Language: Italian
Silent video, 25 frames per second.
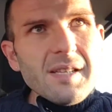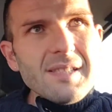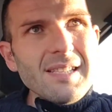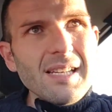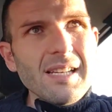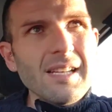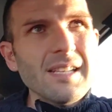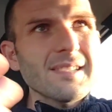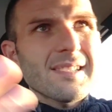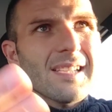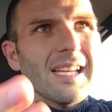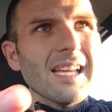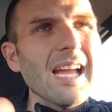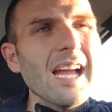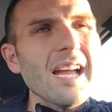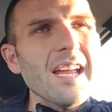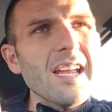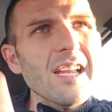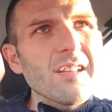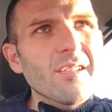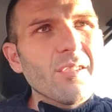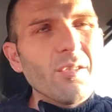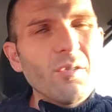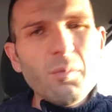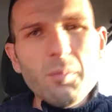se, se
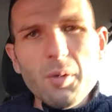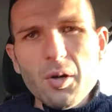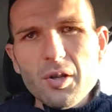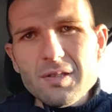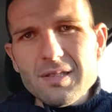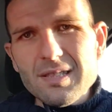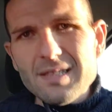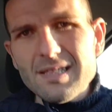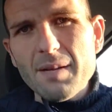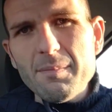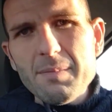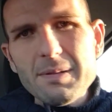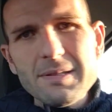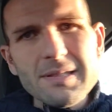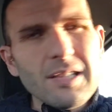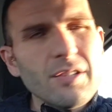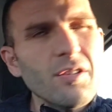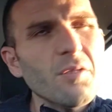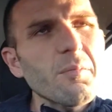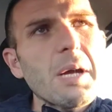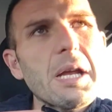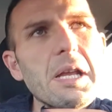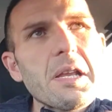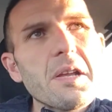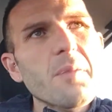hai intro Monza sarebbe
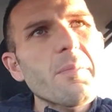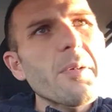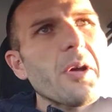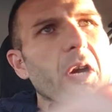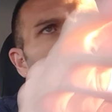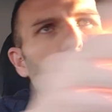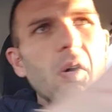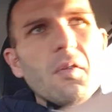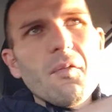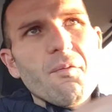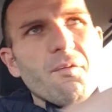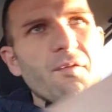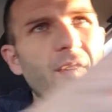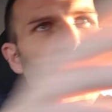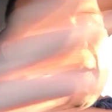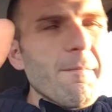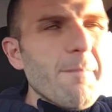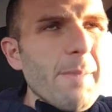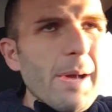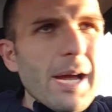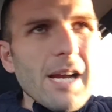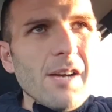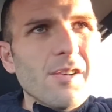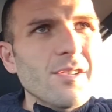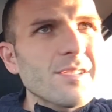stato meglio però va
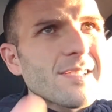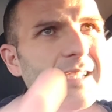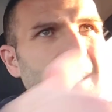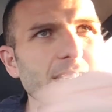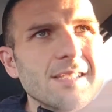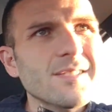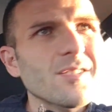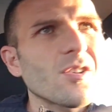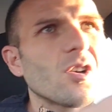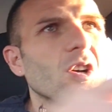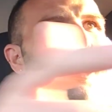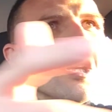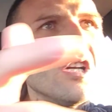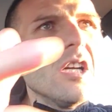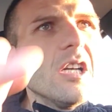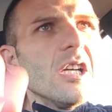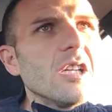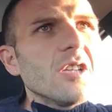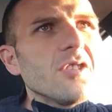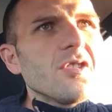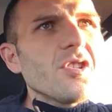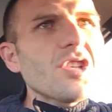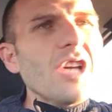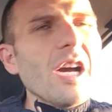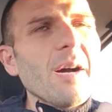bene lo stesso
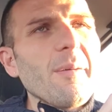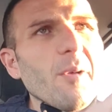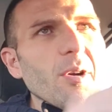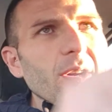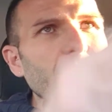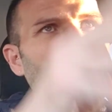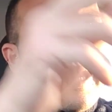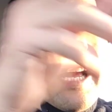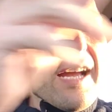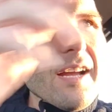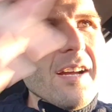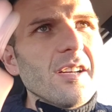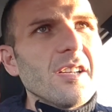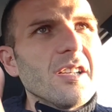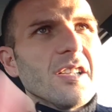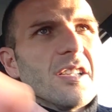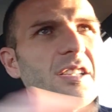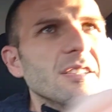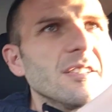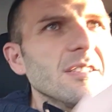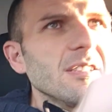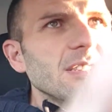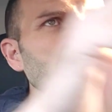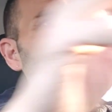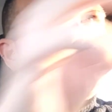diciamo che
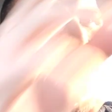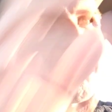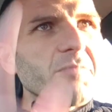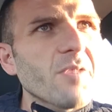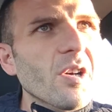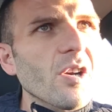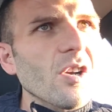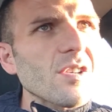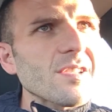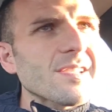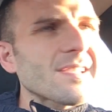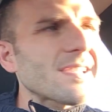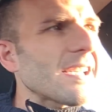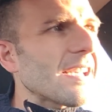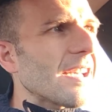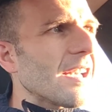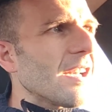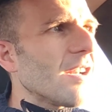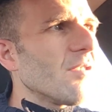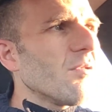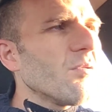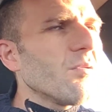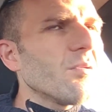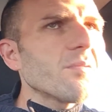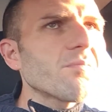grossi
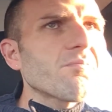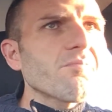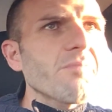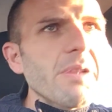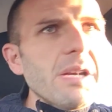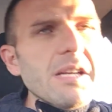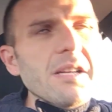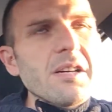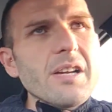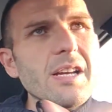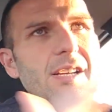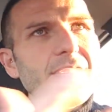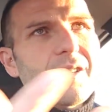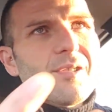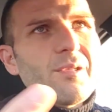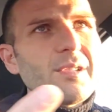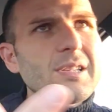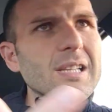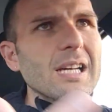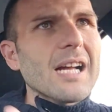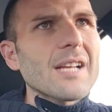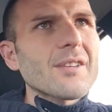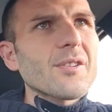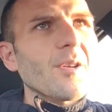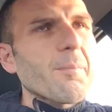il, il
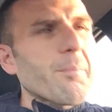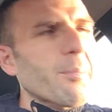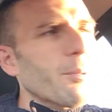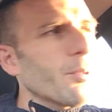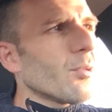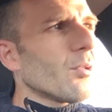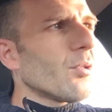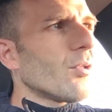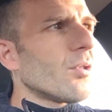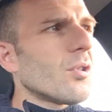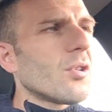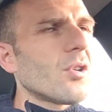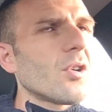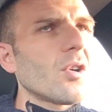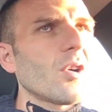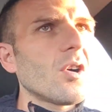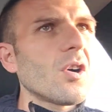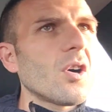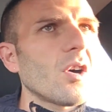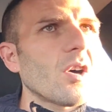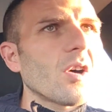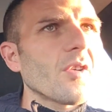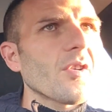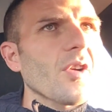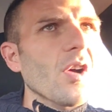risultato più
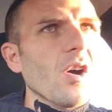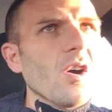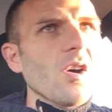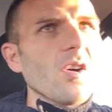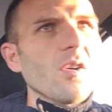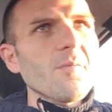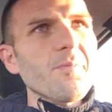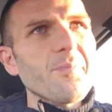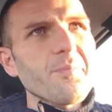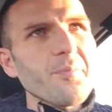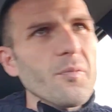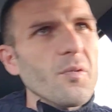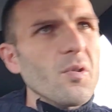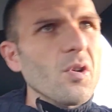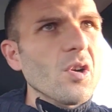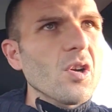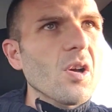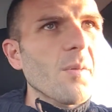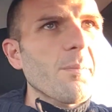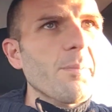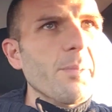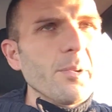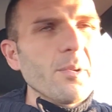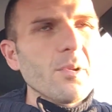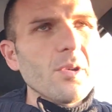no
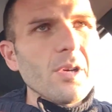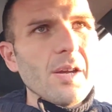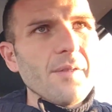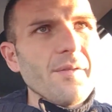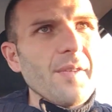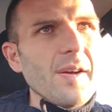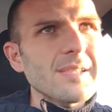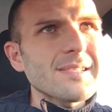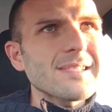quello più che